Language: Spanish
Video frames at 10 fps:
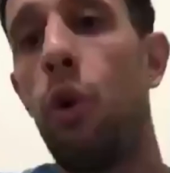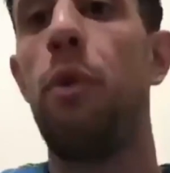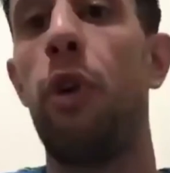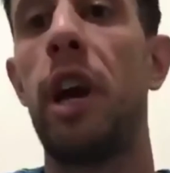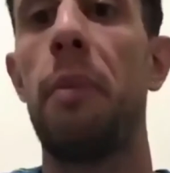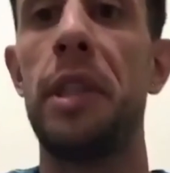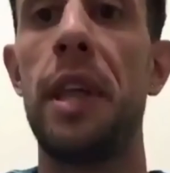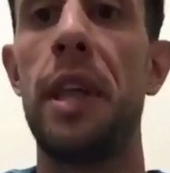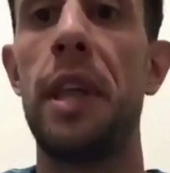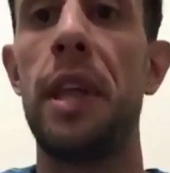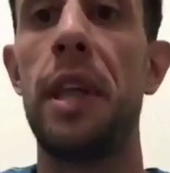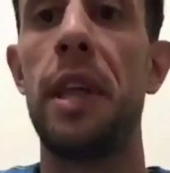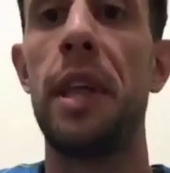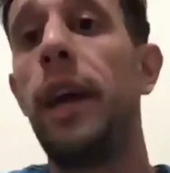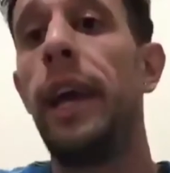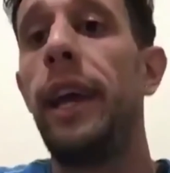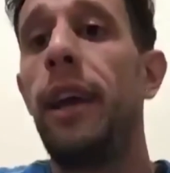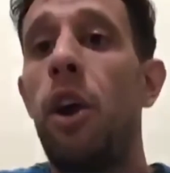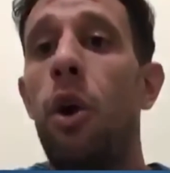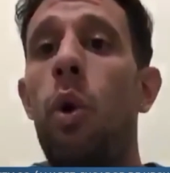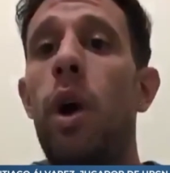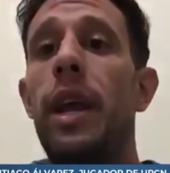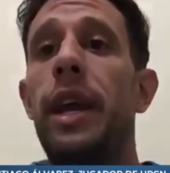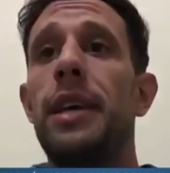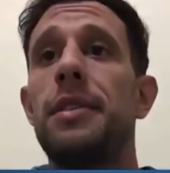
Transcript: equipos de capital. ¿Y en qué, equipo, eh,